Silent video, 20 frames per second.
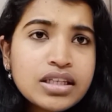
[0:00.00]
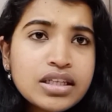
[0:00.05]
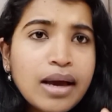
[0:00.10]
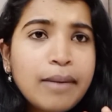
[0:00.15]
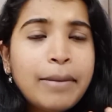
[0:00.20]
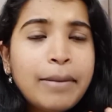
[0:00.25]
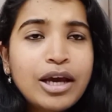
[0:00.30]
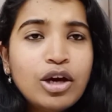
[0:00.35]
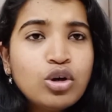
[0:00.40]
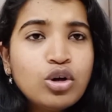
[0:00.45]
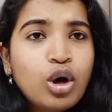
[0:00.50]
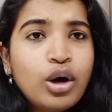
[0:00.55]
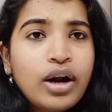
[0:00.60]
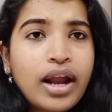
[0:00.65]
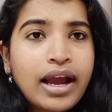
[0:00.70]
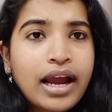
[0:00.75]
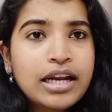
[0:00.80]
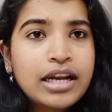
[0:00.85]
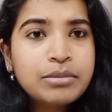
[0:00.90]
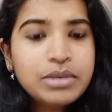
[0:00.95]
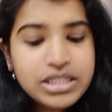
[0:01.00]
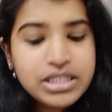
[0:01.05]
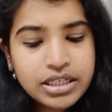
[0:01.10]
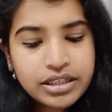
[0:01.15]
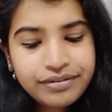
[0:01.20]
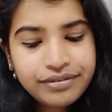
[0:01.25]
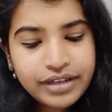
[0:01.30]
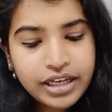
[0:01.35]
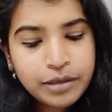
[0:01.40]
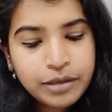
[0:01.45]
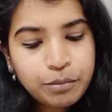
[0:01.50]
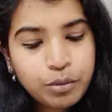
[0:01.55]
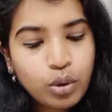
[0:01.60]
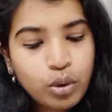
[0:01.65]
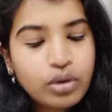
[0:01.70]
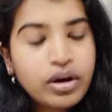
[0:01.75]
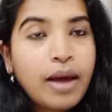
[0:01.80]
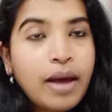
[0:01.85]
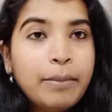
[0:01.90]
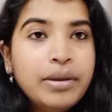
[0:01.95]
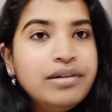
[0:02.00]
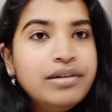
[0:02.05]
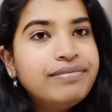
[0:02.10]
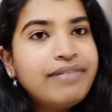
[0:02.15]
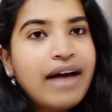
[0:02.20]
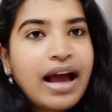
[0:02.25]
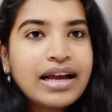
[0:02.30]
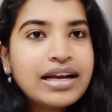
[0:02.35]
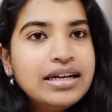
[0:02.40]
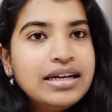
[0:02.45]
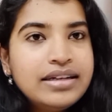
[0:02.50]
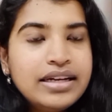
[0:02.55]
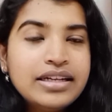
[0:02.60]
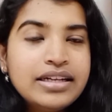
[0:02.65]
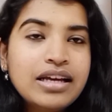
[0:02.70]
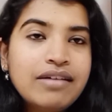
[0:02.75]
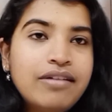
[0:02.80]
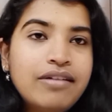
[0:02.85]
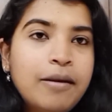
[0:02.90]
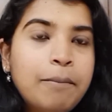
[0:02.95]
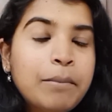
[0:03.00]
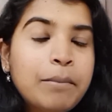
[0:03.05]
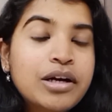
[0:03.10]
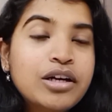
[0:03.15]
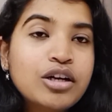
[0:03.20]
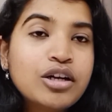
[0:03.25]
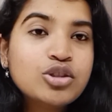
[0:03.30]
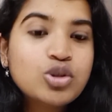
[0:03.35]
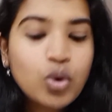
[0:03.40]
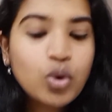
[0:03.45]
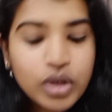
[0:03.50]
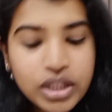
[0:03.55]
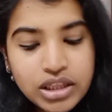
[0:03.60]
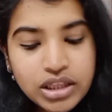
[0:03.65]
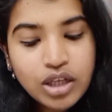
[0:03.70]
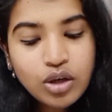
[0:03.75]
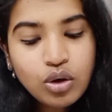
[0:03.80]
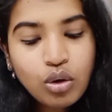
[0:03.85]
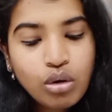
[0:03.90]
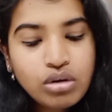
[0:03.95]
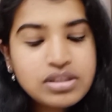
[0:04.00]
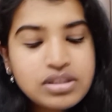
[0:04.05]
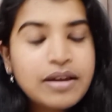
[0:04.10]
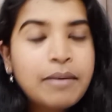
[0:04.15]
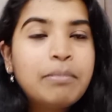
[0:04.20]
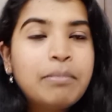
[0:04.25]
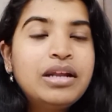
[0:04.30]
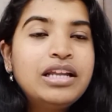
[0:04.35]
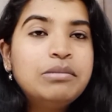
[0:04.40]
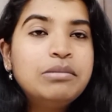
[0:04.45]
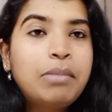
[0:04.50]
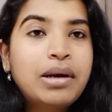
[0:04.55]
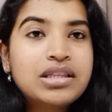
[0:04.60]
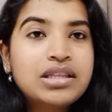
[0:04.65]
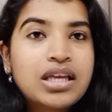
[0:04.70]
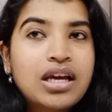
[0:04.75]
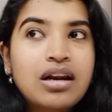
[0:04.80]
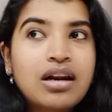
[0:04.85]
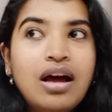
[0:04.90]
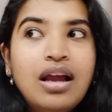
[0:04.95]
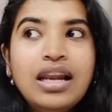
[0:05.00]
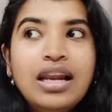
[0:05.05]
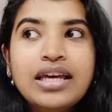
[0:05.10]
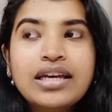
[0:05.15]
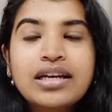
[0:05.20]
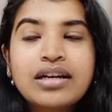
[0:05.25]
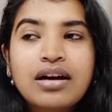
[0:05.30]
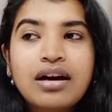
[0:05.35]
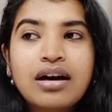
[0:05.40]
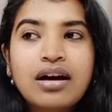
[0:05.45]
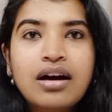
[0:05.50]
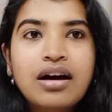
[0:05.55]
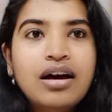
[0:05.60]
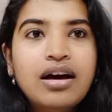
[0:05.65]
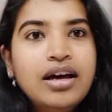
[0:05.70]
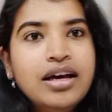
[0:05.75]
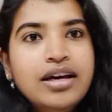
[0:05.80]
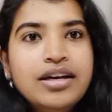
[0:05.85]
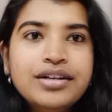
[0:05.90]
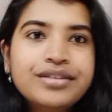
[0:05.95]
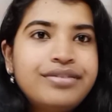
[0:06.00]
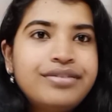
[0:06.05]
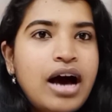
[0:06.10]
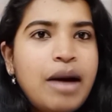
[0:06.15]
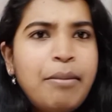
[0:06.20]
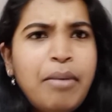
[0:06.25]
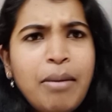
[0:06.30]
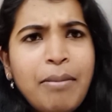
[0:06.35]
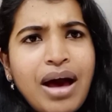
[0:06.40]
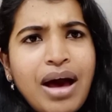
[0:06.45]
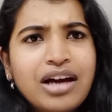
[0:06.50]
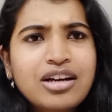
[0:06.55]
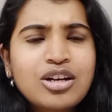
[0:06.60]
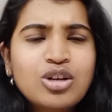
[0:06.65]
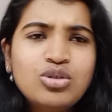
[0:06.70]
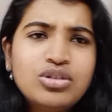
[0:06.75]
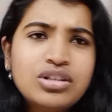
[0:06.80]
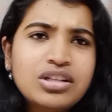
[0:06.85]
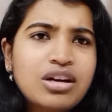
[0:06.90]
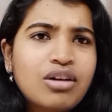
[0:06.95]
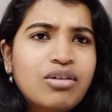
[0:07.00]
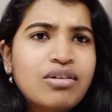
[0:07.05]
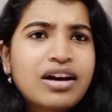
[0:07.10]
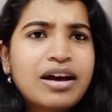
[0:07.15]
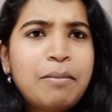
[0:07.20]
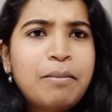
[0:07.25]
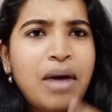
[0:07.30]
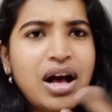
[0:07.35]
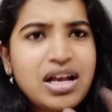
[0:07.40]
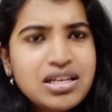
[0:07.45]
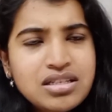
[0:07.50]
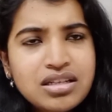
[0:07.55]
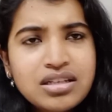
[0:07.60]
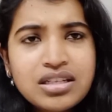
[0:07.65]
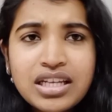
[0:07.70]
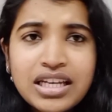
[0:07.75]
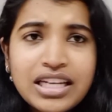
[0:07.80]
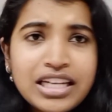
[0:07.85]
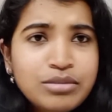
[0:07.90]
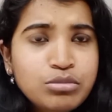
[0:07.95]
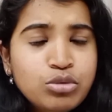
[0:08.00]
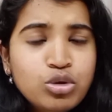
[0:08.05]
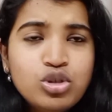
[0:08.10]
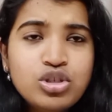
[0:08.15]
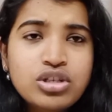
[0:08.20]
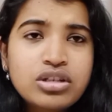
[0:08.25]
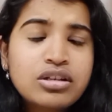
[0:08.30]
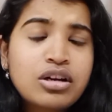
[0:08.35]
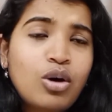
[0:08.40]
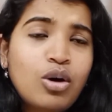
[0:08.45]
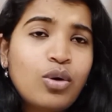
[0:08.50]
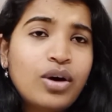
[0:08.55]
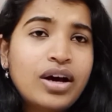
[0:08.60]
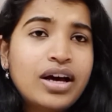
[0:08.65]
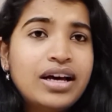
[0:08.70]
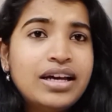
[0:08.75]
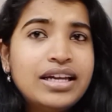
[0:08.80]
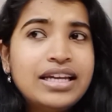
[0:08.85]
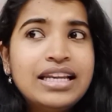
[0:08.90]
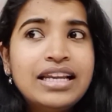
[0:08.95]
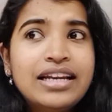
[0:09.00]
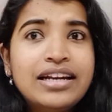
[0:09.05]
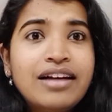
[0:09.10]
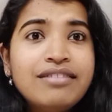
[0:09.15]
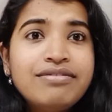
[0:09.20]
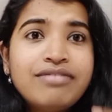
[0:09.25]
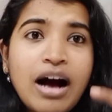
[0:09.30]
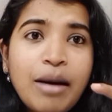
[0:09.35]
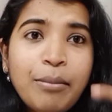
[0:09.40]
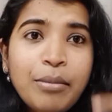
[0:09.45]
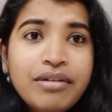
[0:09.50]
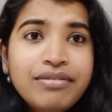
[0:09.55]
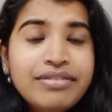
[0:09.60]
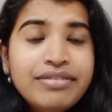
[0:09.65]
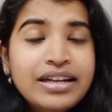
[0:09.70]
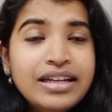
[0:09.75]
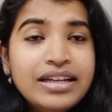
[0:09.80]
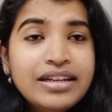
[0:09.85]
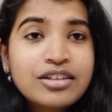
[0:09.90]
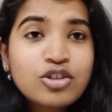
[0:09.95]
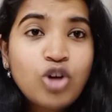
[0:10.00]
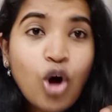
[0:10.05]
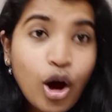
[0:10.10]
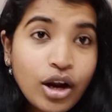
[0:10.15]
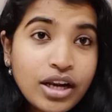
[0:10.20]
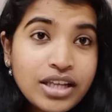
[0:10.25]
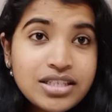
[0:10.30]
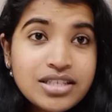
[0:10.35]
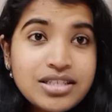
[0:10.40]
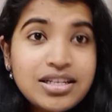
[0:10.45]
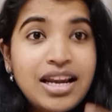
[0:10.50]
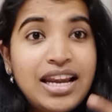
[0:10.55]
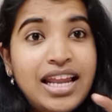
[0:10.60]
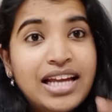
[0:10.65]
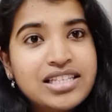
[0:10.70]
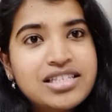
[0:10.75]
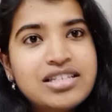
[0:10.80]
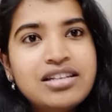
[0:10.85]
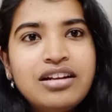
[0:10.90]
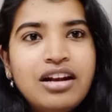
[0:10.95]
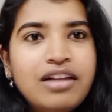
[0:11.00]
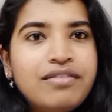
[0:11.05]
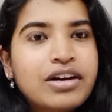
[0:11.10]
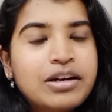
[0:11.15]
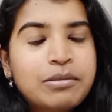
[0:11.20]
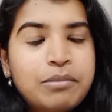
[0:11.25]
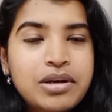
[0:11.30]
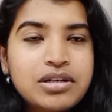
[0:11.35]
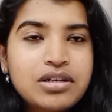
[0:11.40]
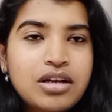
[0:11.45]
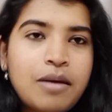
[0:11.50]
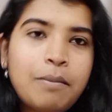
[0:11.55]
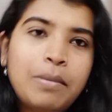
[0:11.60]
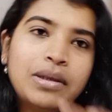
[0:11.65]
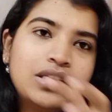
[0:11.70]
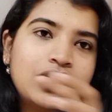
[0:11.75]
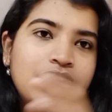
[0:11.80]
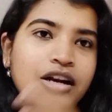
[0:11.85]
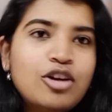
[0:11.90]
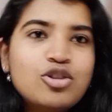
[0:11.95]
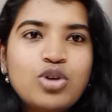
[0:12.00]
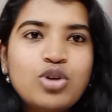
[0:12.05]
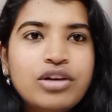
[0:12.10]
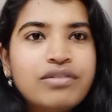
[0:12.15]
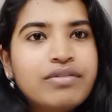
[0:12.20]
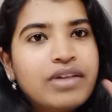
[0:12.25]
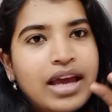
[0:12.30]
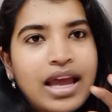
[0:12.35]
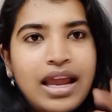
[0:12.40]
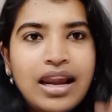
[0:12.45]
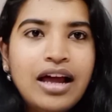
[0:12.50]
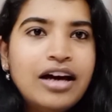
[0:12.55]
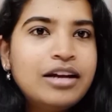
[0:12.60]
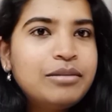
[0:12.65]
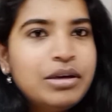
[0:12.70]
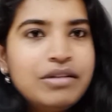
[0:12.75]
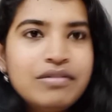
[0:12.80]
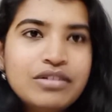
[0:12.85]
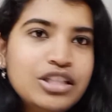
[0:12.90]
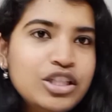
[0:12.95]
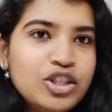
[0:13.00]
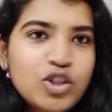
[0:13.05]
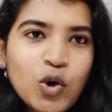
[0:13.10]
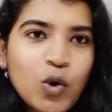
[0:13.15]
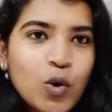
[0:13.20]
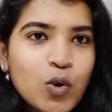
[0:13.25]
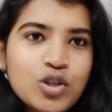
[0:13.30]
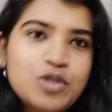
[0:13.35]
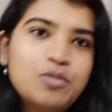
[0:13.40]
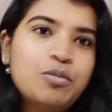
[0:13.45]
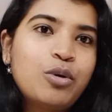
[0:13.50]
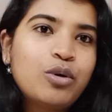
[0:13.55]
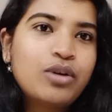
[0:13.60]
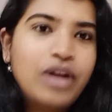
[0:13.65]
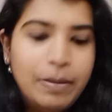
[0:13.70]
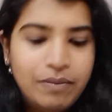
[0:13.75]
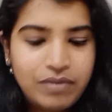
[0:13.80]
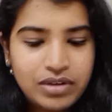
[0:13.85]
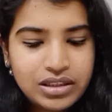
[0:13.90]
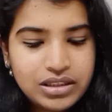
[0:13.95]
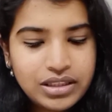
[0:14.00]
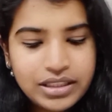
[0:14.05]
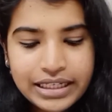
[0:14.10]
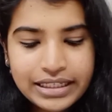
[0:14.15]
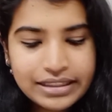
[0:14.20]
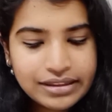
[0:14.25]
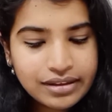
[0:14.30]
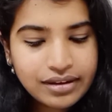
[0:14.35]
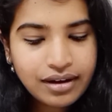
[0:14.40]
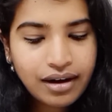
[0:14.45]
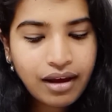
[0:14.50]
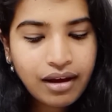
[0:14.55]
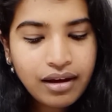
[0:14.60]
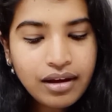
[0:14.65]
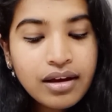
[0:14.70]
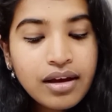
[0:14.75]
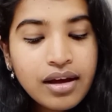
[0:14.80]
பயோகான் அகாடமி சர்டிஃபிகேட் ப்ரோக்ராம் இன் ஃபேக்கல்ட்டி டெவலப்மெண்ட் ஸோ இந்த கோர்ஸ் எப்படின்னு பார்த்தீங்கன்னா லைக் ஃபார்மா பேக்ரவுண்ட் இருக்கவங்க மாஸ்டர் டிகிரி முடிச்சிருக்கவங்க இல்லைனா ஃபார்மா ஃபீ காலேஜஸில் லெக்சரராக ஒர்க் பண்ணுறாங்க பார்த்தீங்களா ஸோ இவங்க எல்லாருமே வந்து இந்த கோர்ஸ் ப்ரோக்ராம் வந்து எடுத்துக்கலாம்